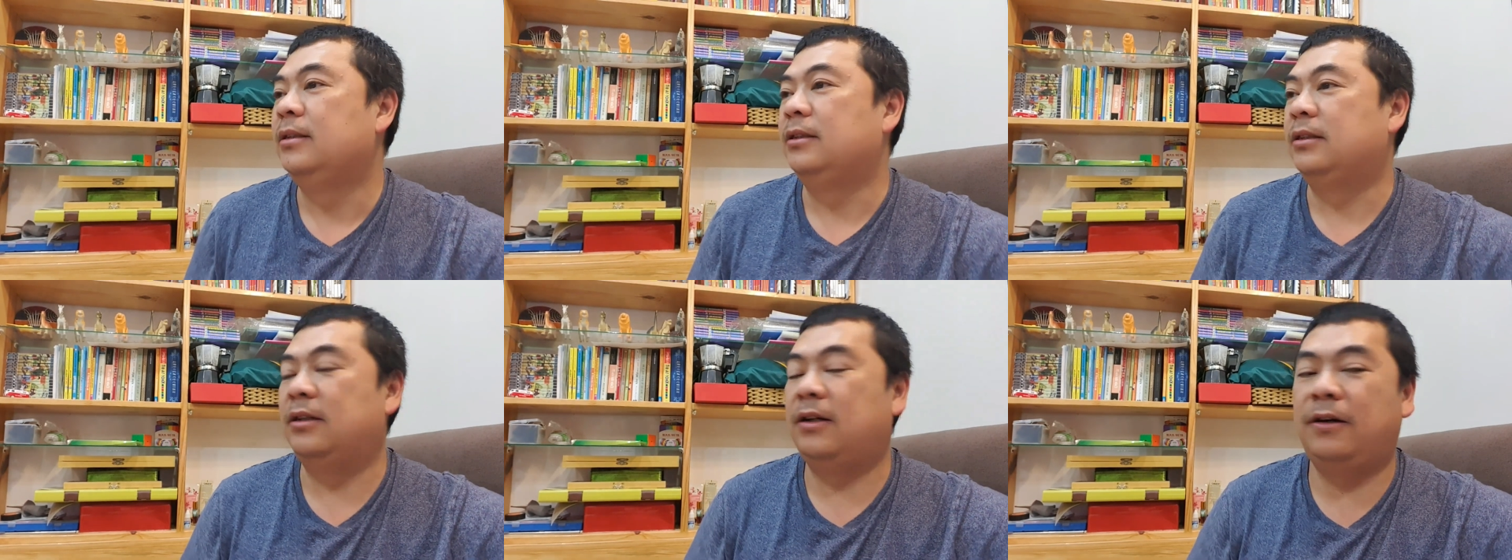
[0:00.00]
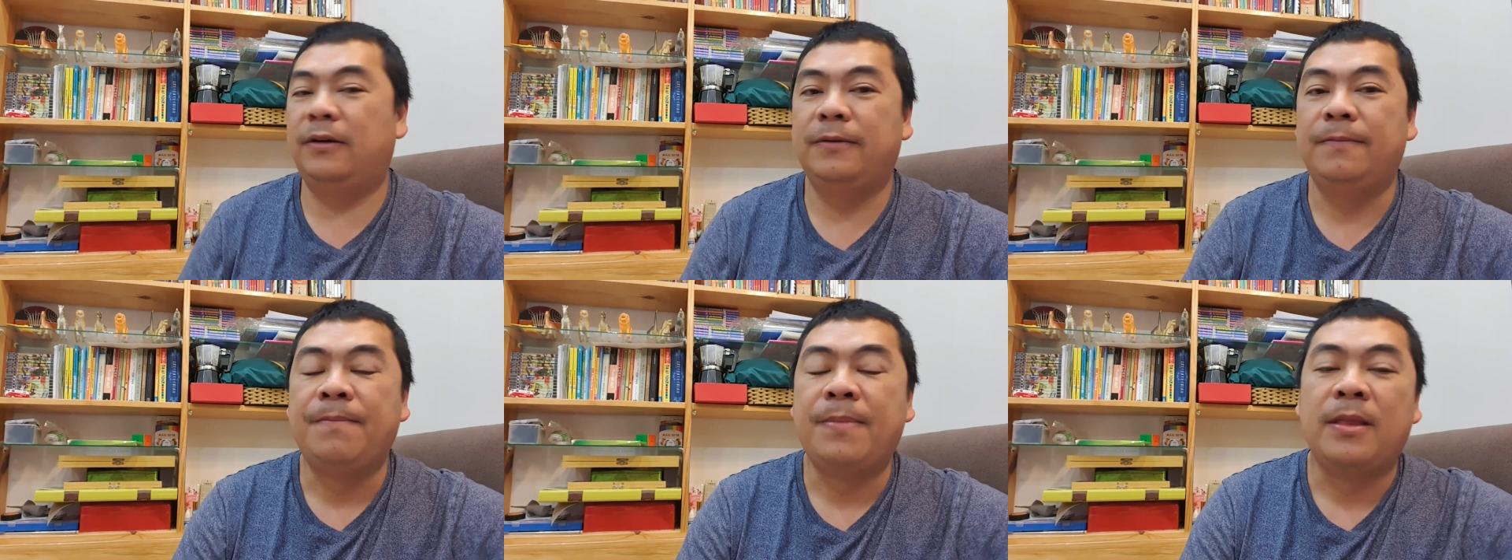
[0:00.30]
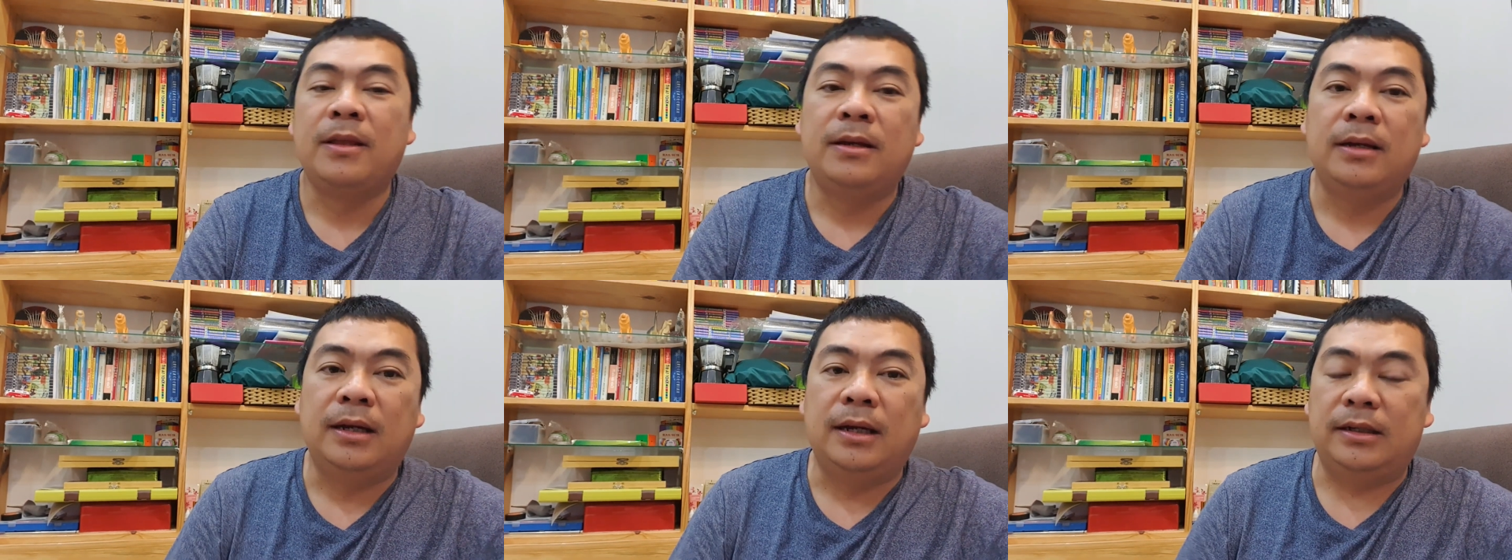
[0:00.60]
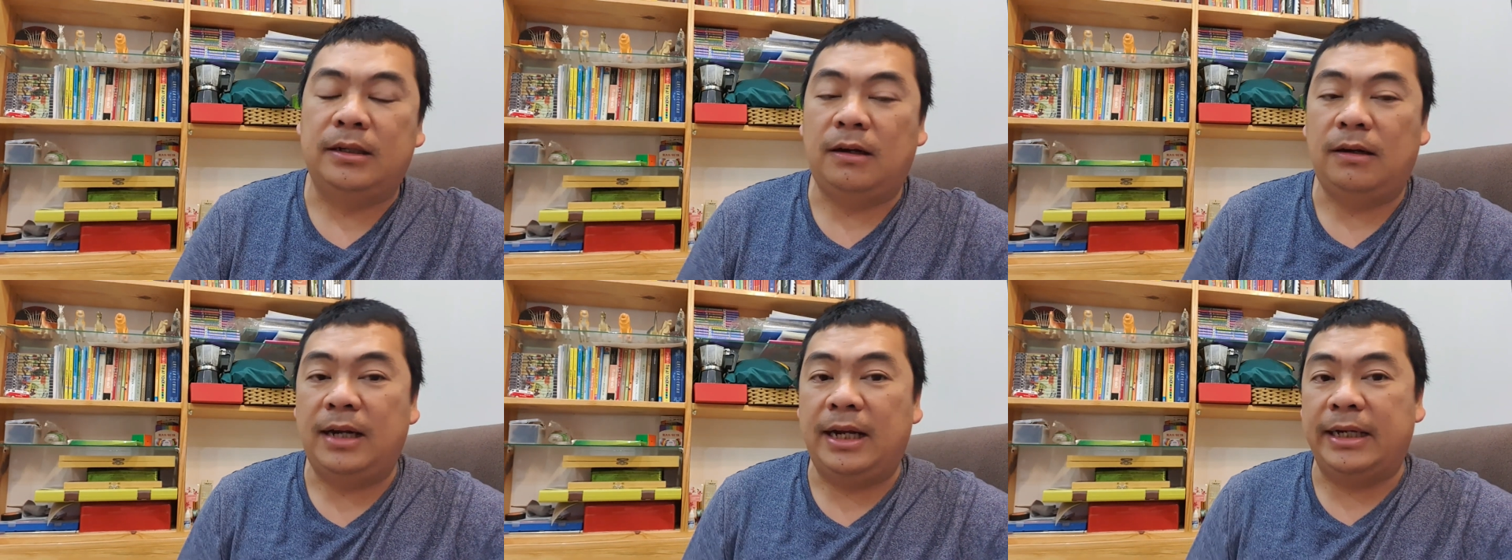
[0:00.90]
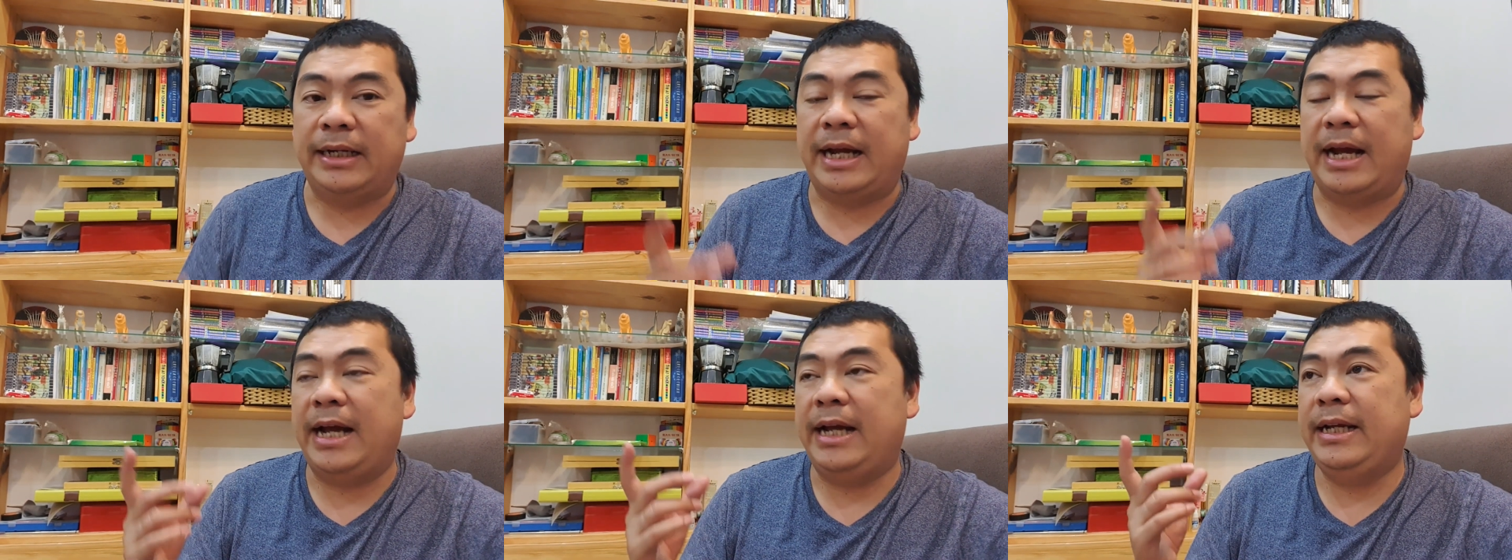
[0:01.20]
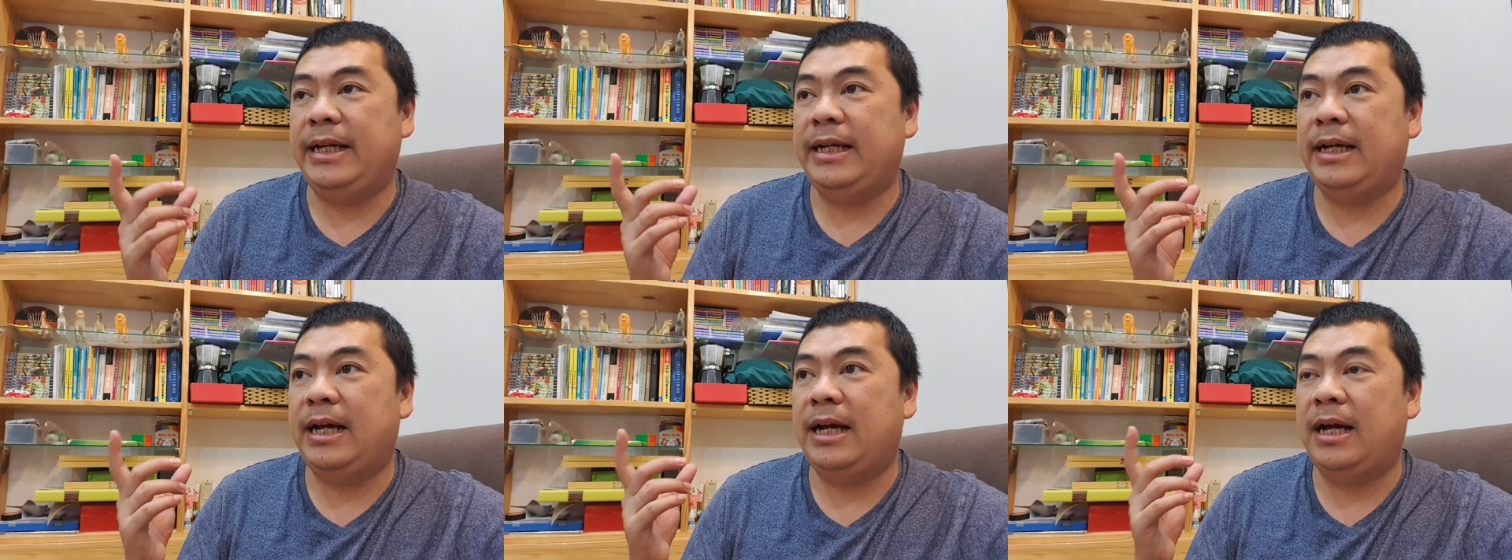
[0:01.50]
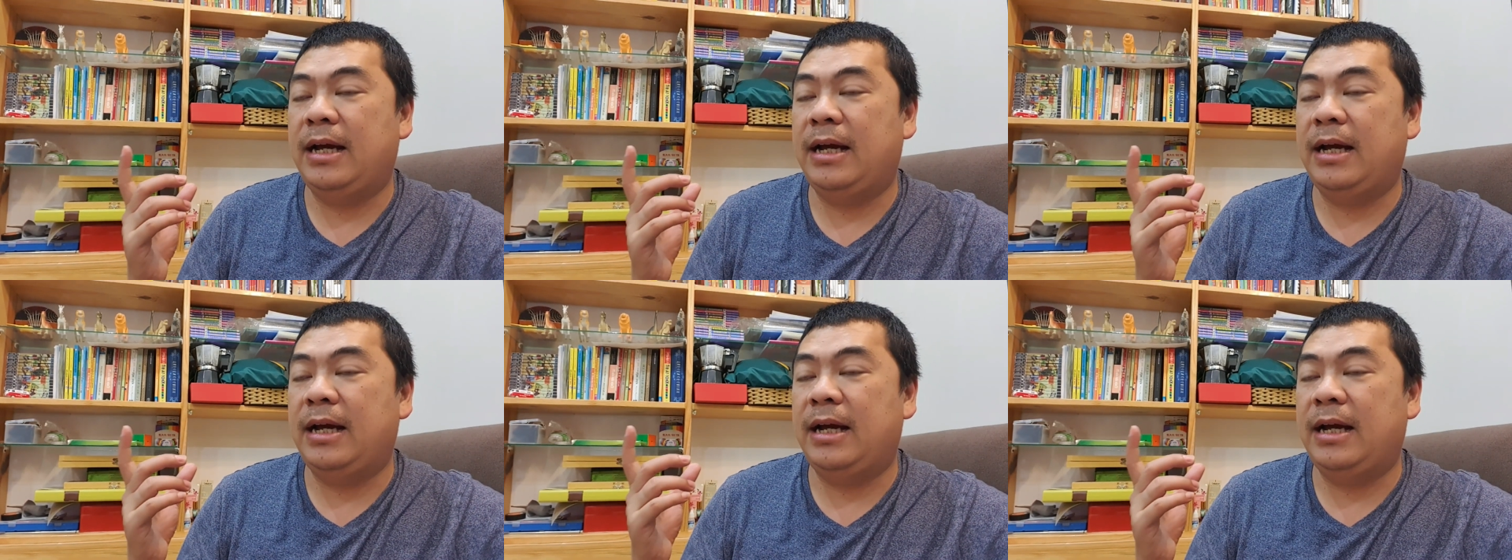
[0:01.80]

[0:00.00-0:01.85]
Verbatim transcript: Rồi đó là cái